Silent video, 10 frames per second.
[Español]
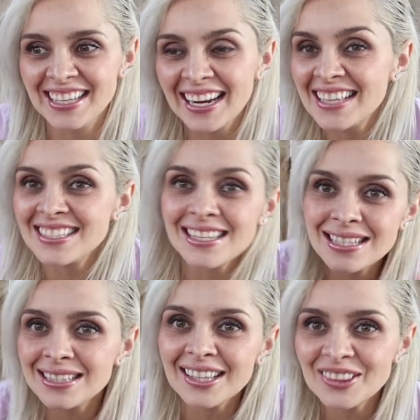o sea, la
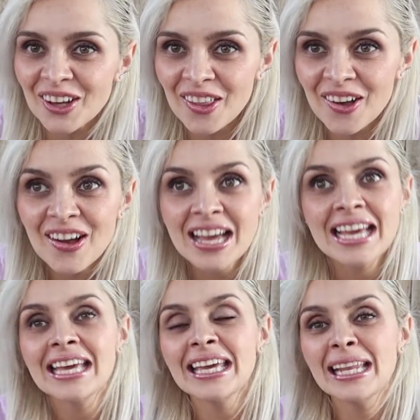salsita en todo
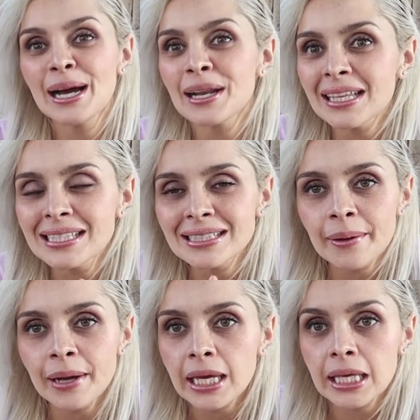y la verdad
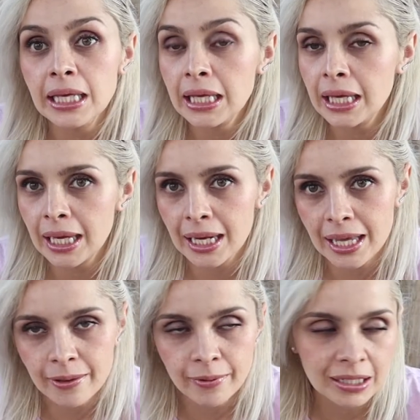estaba
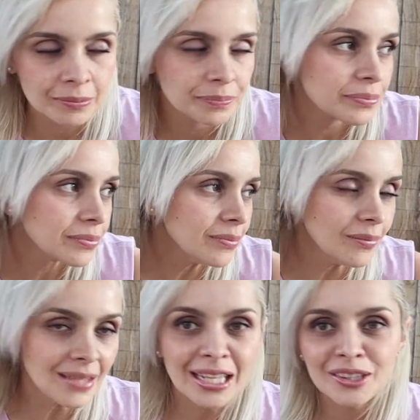increíble.
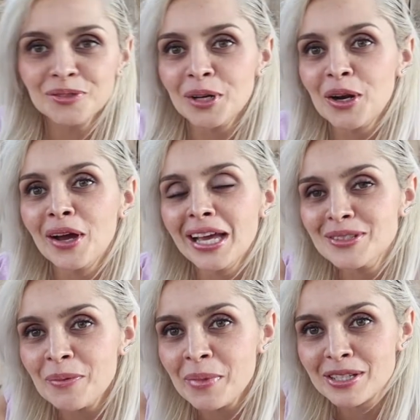Entonces, bueno,
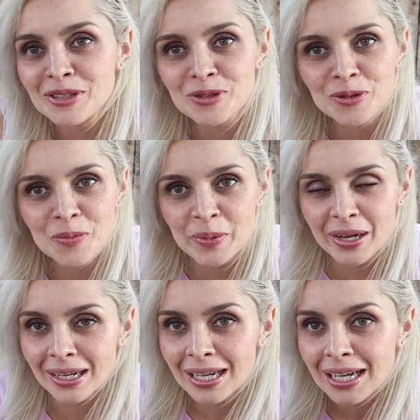eso me
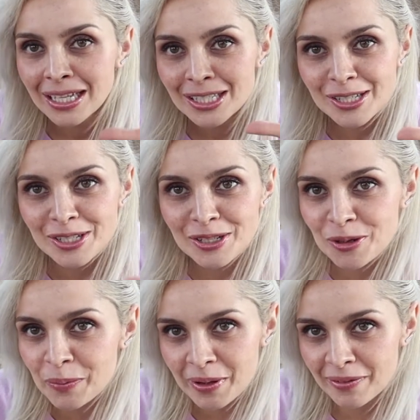súper,
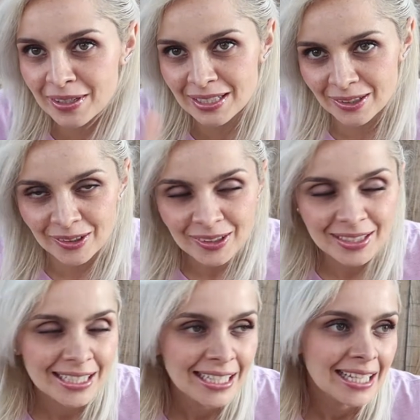súper fascinó.
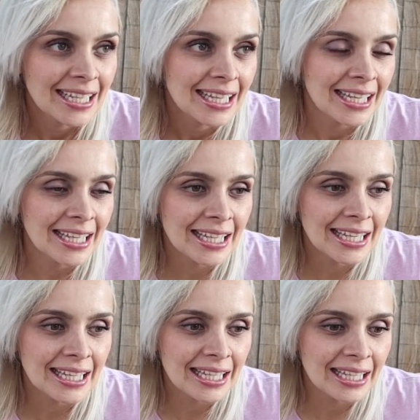
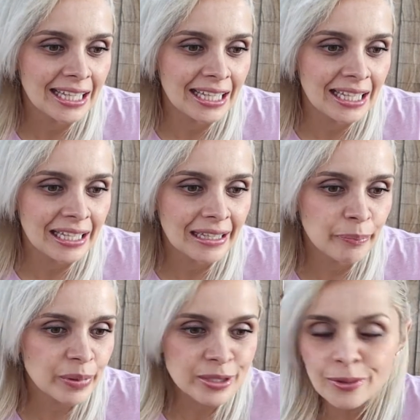Y
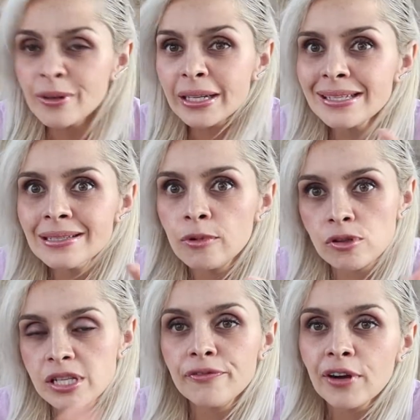pues estuvo riquísimo,
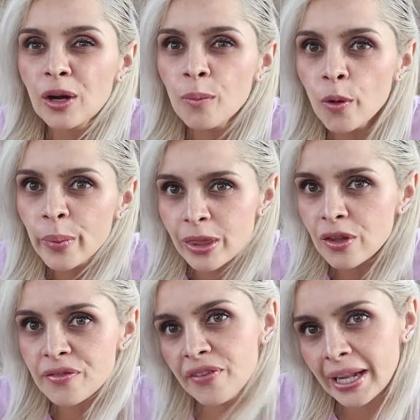o sea, fue como un
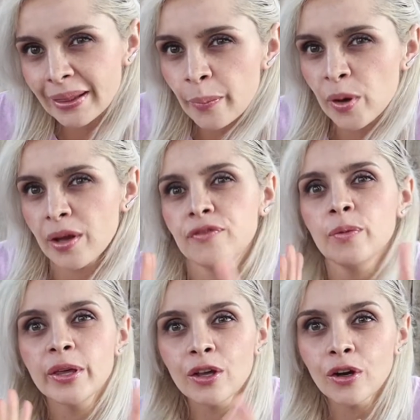video diferente porque
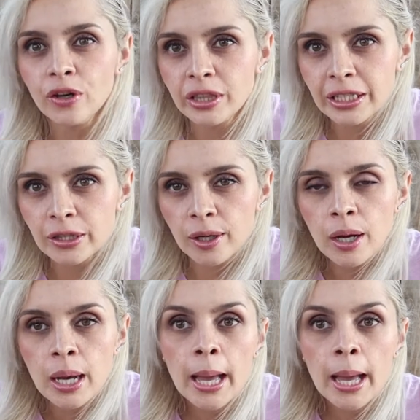fue un video cortito,